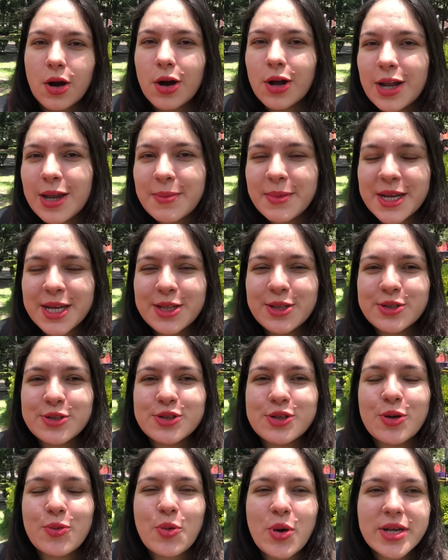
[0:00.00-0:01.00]
Hola amiguitos,
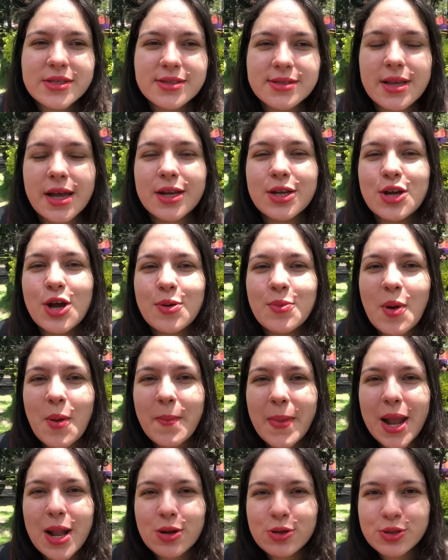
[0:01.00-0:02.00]
¿cómo están? ¿Cómo
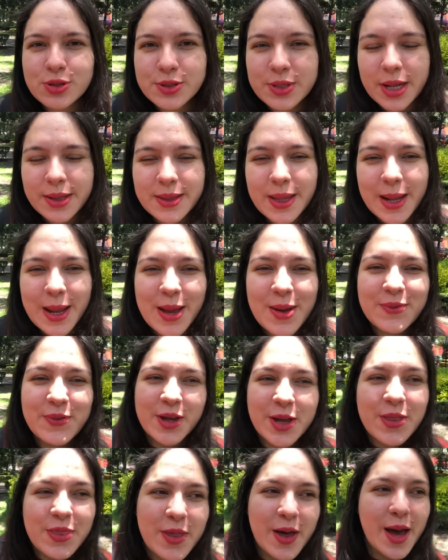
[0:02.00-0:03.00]
me los trata la
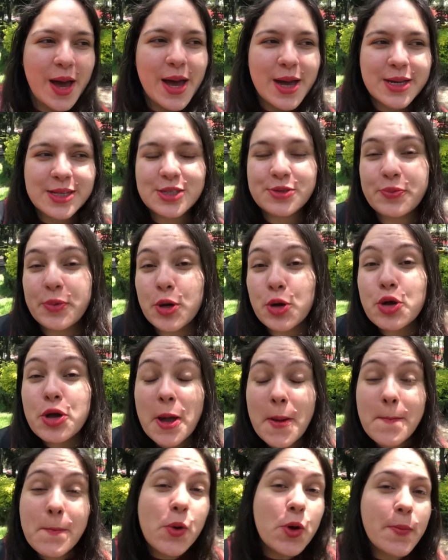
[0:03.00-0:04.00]
vida? Espero
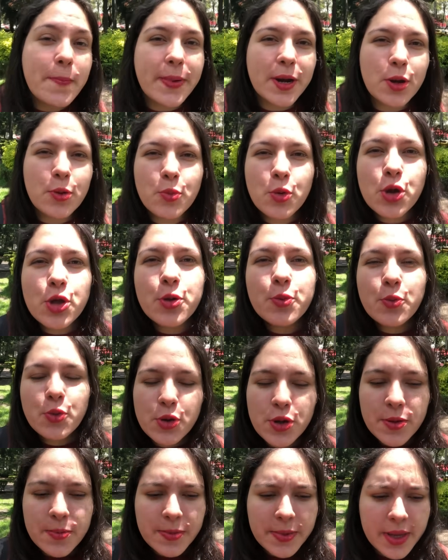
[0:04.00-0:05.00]
que muy pero muy
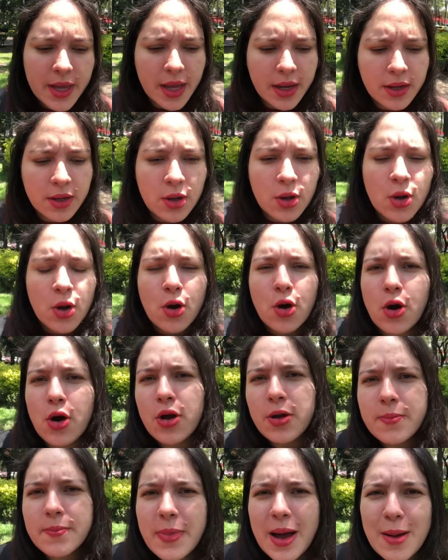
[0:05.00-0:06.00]
muy bien.
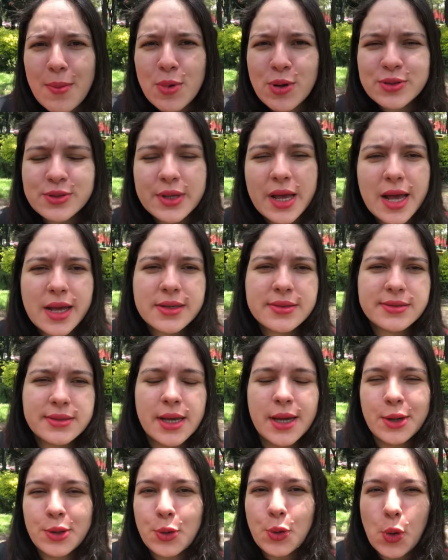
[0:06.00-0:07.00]
Hoy vamos a
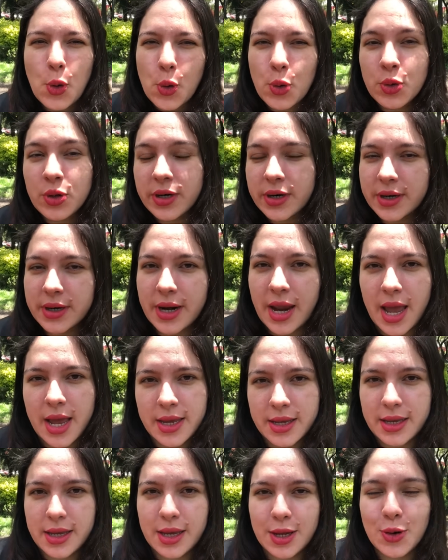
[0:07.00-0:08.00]
hacer un
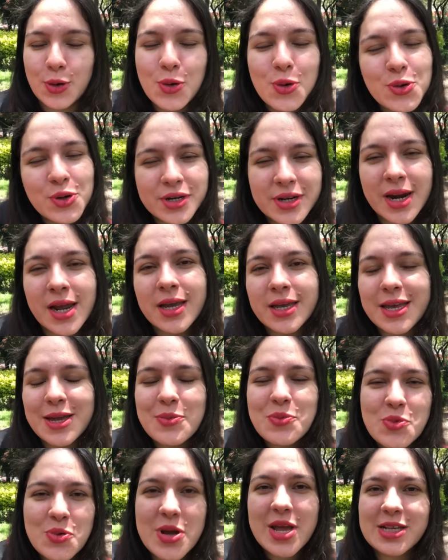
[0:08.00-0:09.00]
ranking, un ranking muy